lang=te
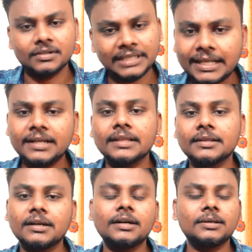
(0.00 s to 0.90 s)
వెళ్ళండి
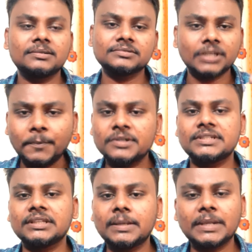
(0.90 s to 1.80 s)
సపోర్ట్
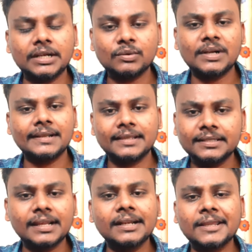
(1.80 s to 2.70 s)
చేద్దాం ఇలాంటి వాళ్ళని
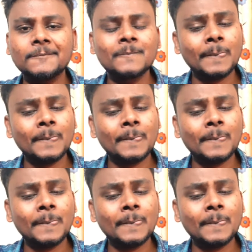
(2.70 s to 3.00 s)
ఎందుకంటే